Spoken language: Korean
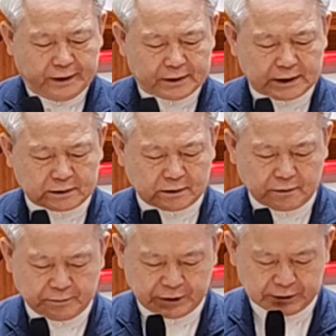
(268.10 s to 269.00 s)
자,
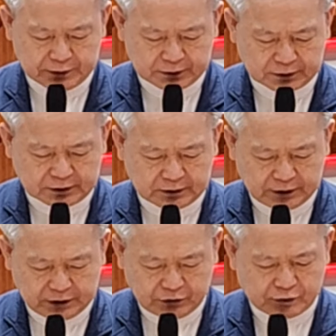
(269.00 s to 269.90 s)
그러면 그
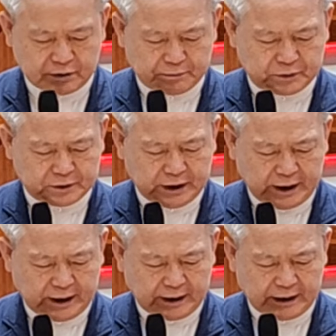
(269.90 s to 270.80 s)
이유가
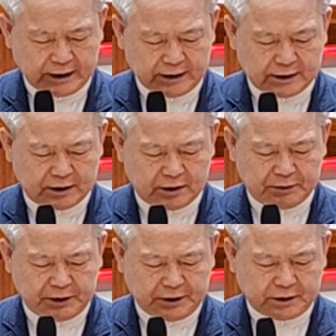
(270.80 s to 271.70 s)
뭐냐?
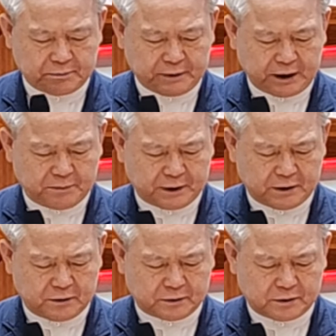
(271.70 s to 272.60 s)
하나님이
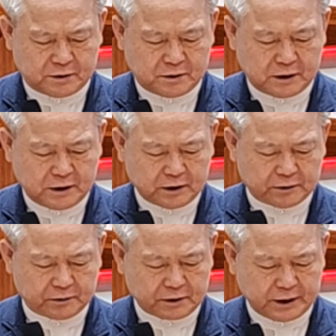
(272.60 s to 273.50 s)
바벨론을
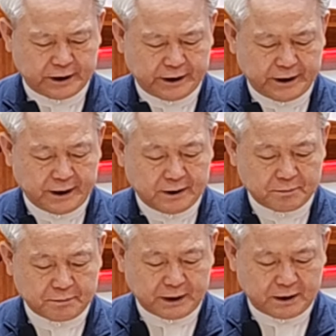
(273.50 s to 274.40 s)
이렇게
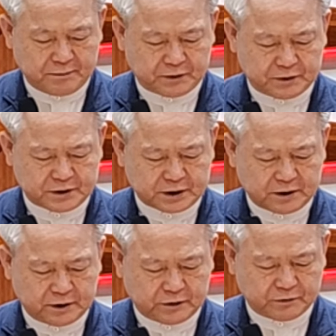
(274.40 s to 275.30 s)

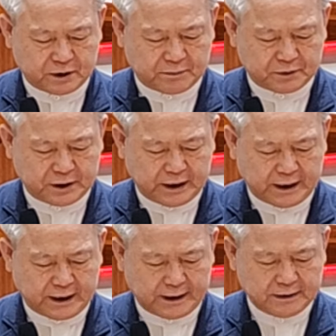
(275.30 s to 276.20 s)
파멸시키는 이유가
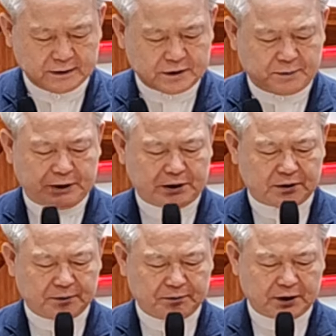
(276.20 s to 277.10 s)
뭐냐?
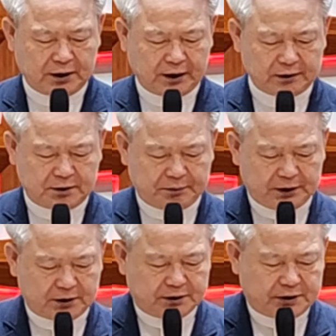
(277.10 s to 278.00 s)
11절입니다.
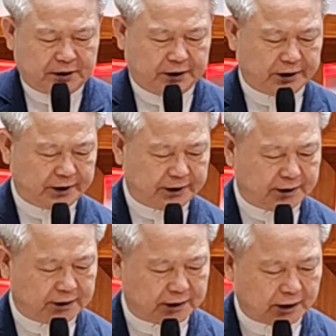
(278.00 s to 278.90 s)
11절
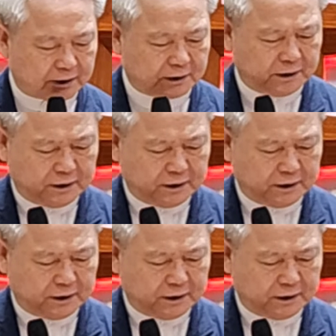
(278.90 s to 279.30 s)
시작.